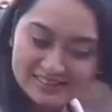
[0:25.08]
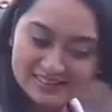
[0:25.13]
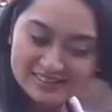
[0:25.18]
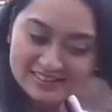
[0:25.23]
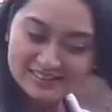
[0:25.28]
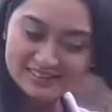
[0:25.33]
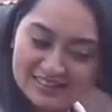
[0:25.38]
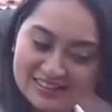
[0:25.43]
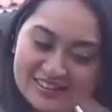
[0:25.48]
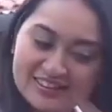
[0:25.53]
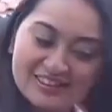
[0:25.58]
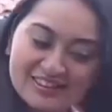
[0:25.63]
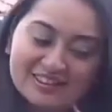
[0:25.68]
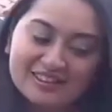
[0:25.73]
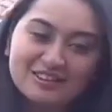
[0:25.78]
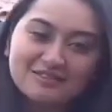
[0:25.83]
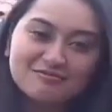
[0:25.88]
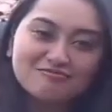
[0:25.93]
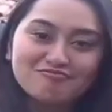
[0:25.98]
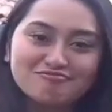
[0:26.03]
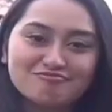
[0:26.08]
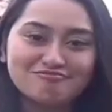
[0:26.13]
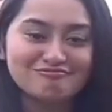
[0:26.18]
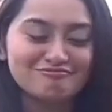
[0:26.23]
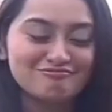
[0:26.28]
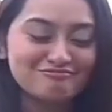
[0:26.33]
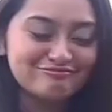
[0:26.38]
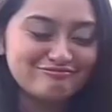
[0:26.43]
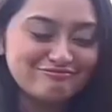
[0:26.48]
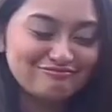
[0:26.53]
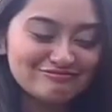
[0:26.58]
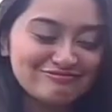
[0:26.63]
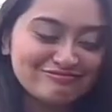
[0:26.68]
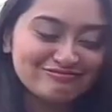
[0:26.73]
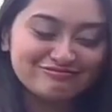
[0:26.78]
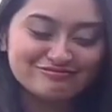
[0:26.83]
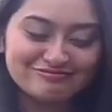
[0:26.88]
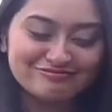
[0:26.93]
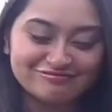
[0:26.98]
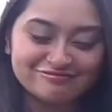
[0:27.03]
Saputra rela mendatangi
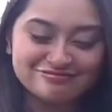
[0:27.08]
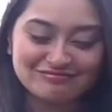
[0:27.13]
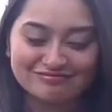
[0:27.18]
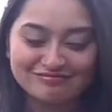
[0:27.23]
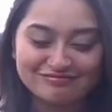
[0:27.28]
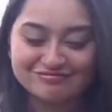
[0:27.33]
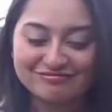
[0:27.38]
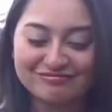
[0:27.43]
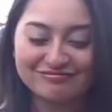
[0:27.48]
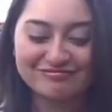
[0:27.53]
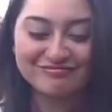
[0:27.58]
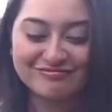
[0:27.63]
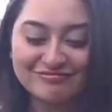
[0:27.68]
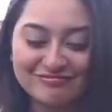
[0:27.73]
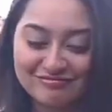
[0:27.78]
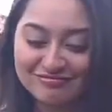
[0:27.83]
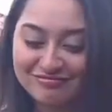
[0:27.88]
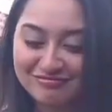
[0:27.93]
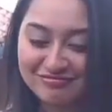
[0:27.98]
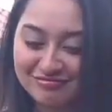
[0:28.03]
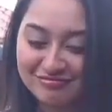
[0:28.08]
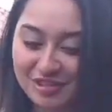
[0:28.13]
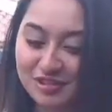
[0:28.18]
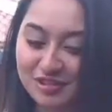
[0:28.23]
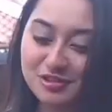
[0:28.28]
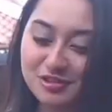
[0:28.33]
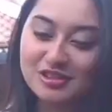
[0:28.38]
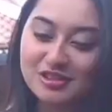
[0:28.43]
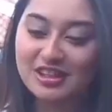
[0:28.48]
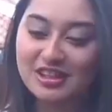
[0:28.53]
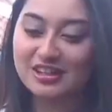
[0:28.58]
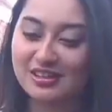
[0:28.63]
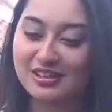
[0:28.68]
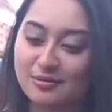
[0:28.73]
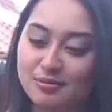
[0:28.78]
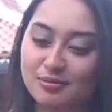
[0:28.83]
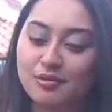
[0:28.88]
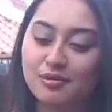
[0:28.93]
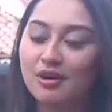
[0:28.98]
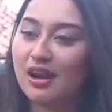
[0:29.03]
hanya untuk bertemu Memes
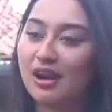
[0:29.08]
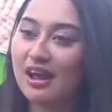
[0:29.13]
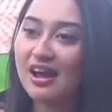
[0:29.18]
Prameswari.